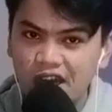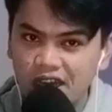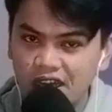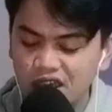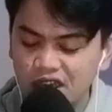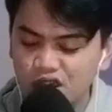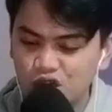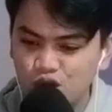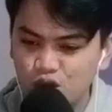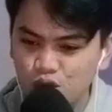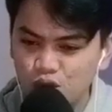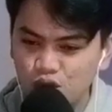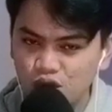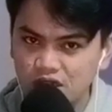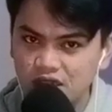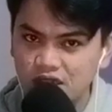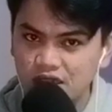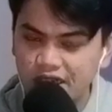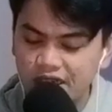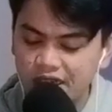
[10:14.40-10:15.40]
itu,
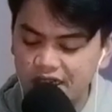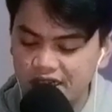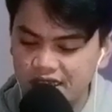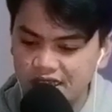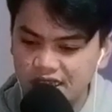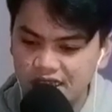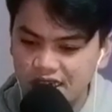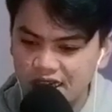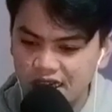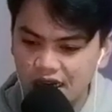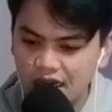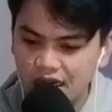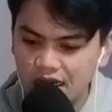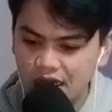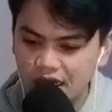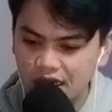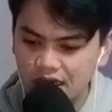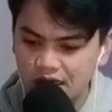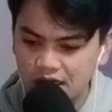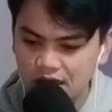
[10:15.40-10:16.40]
di, di, tidak
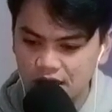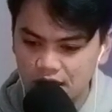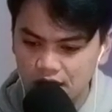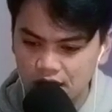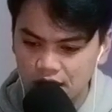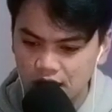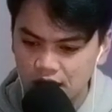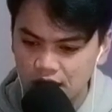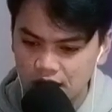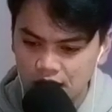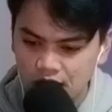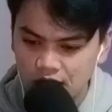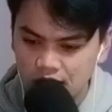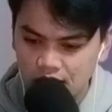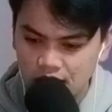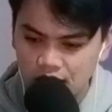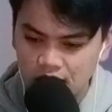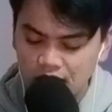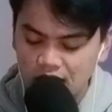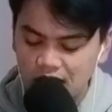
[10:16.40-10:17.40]
akan eh, drone ini
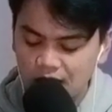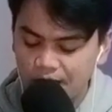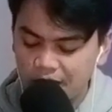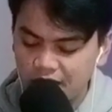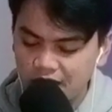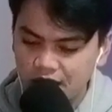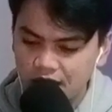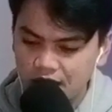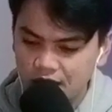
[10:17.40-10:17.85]
akan apa nih?